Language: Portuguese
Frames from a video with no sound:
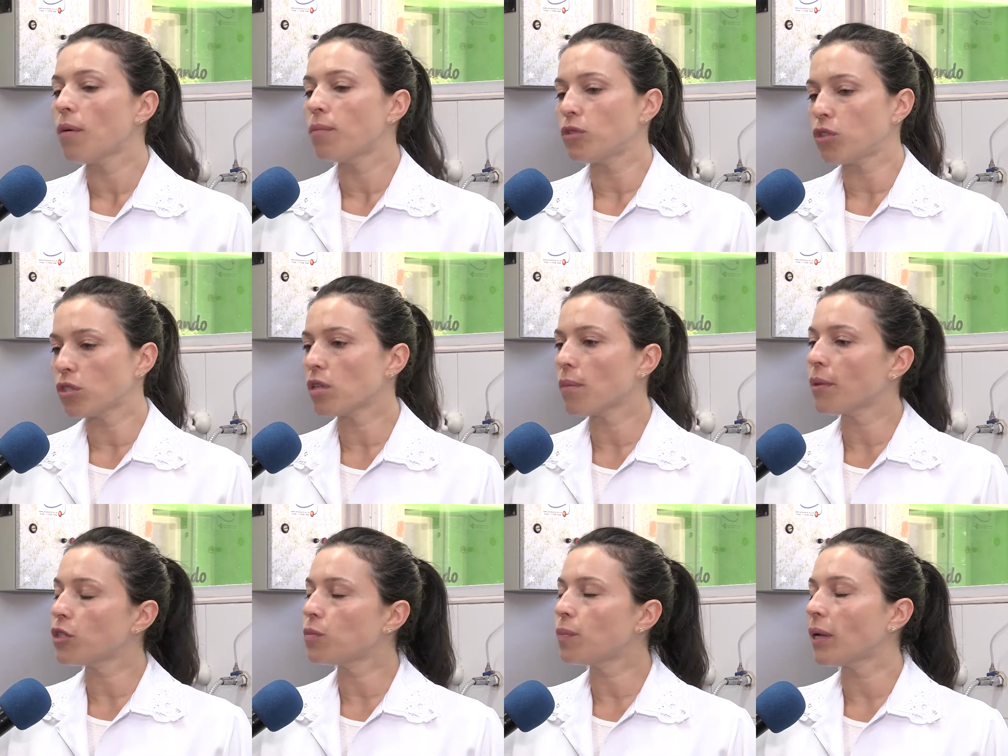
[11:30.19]

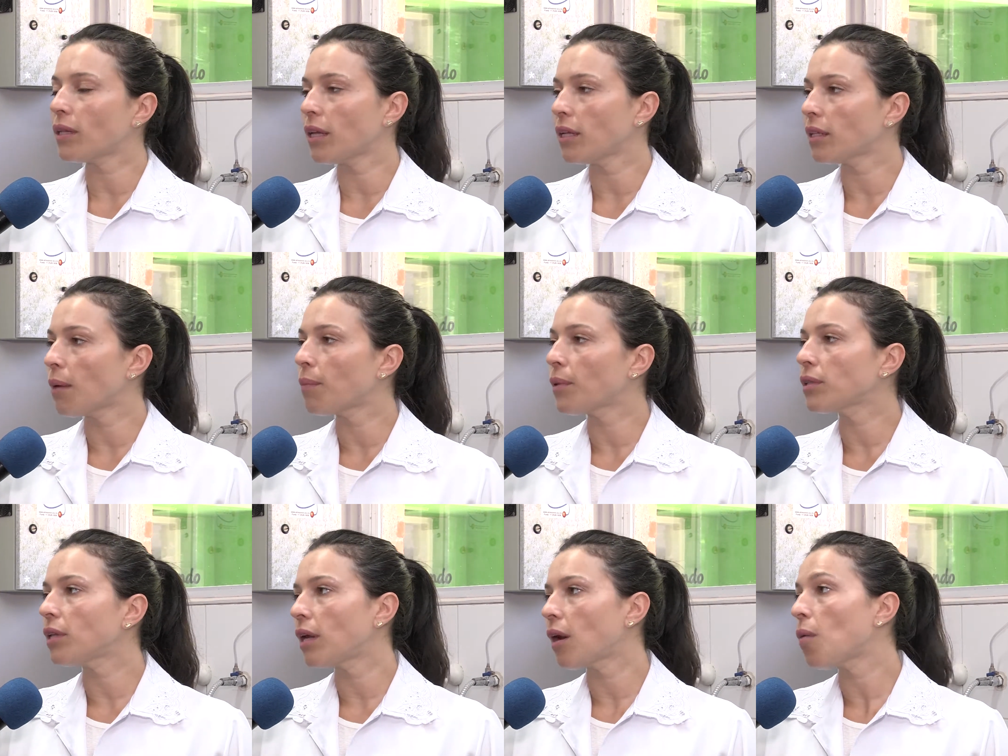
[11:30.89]
justamente para tentar
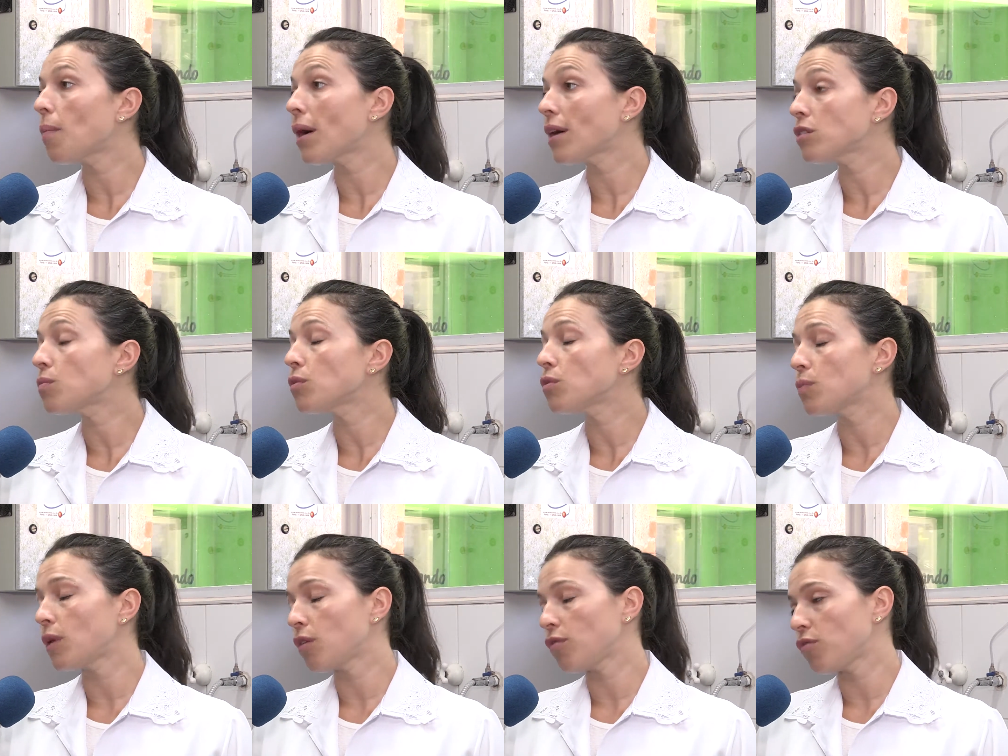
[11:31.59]
manter ao máximo
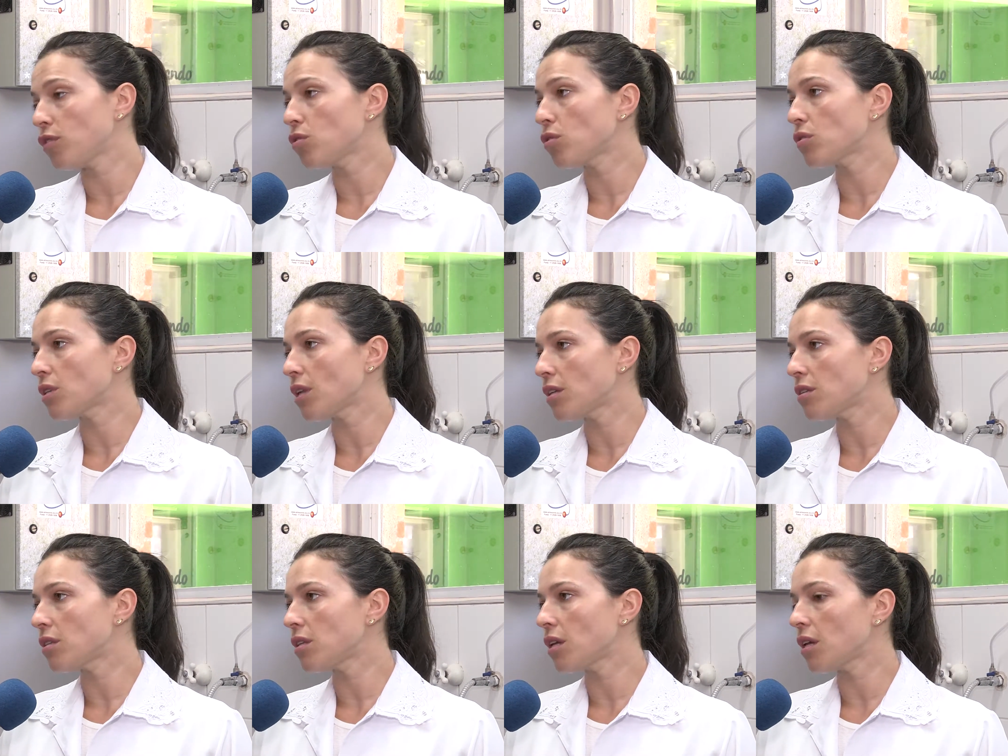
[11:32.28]
os benefícios
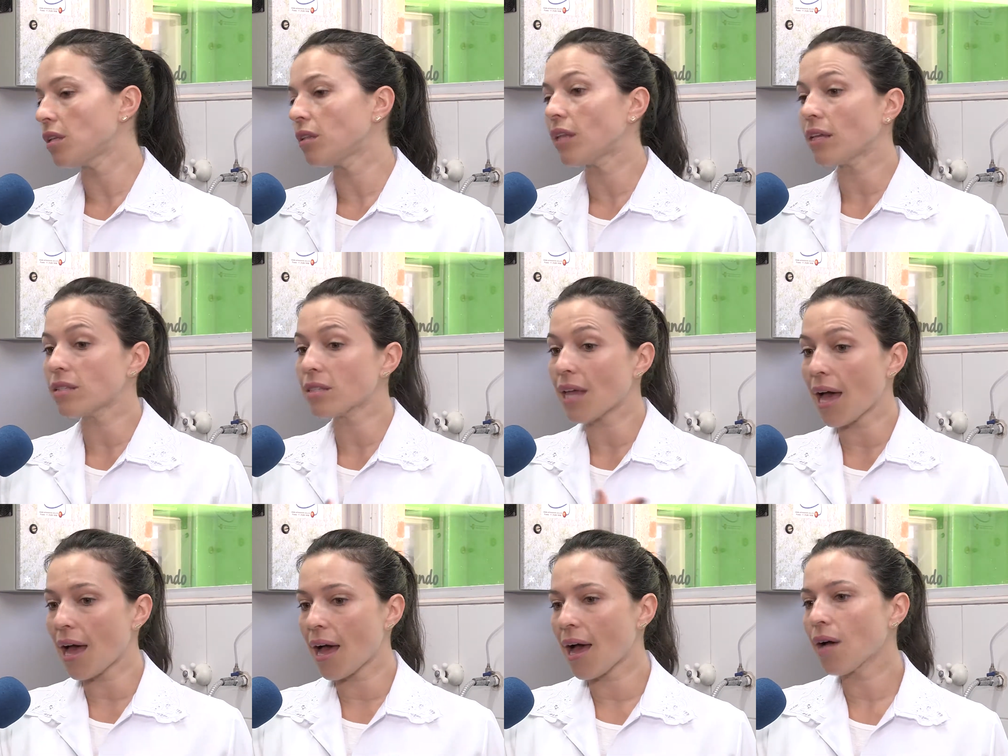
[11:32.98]
desse,
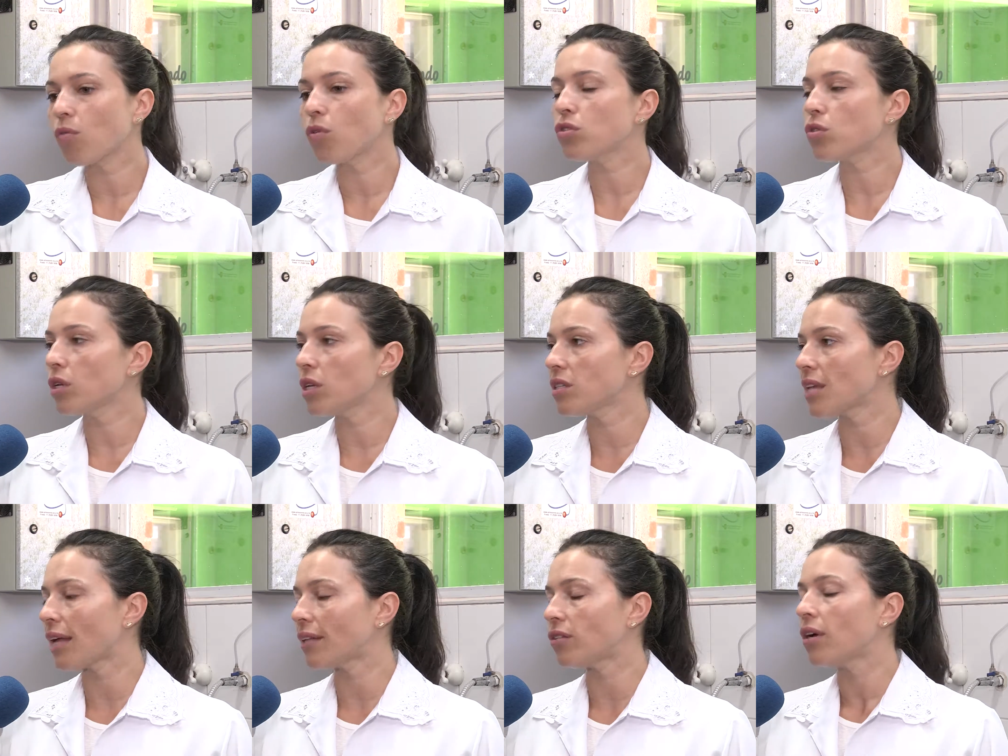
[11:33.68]
dessa água
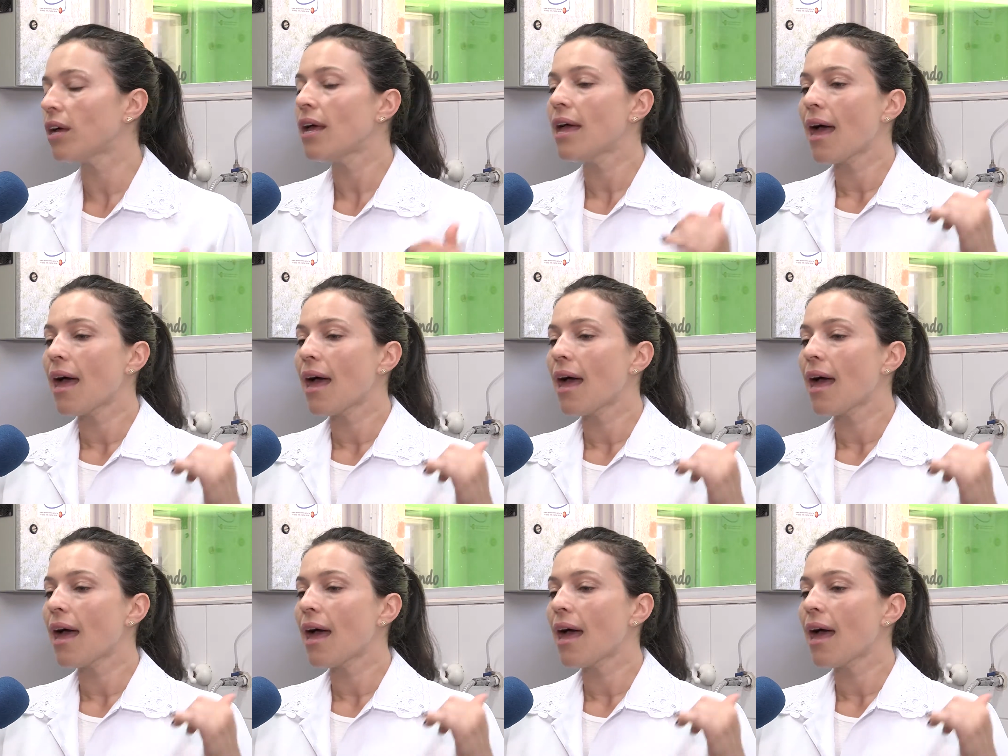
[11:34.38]
ozonizada.